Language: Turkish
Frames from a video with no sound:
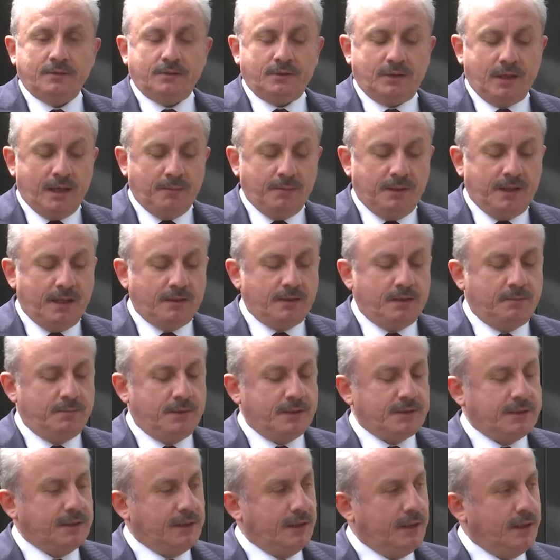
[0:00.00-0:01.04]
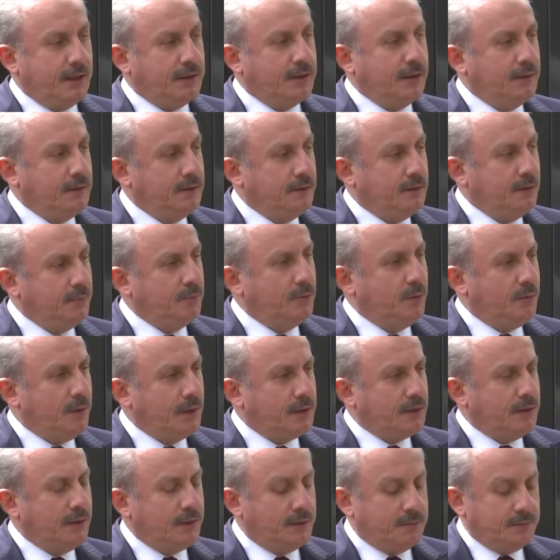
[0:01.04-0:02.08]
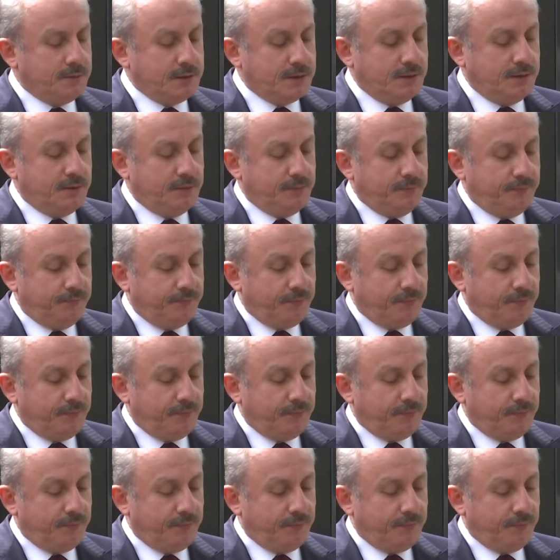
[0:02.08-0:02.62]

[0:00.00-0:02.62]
temin edilmesi gereken diplomatlarımızın